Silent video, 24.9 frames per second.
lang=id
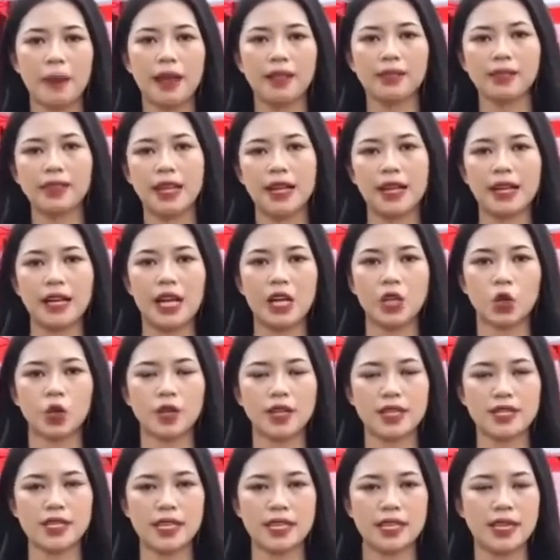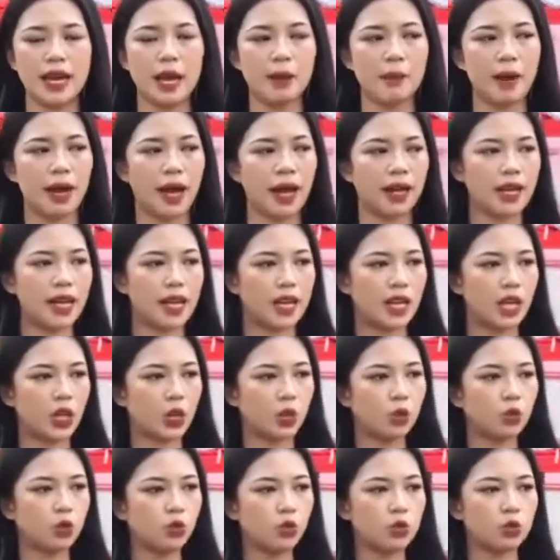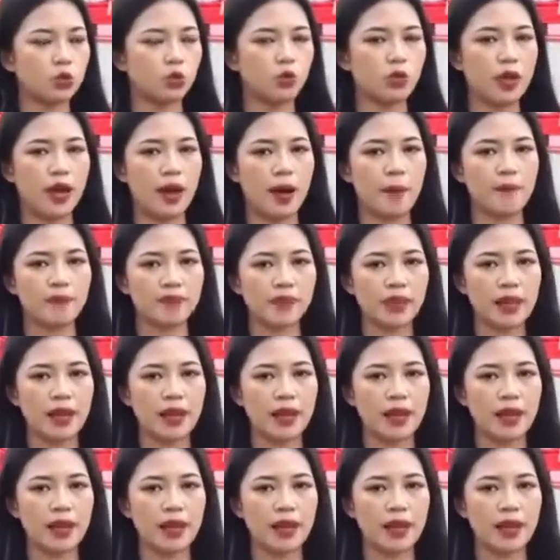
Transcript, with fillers: mental dan kondisinya maka dari itu sudah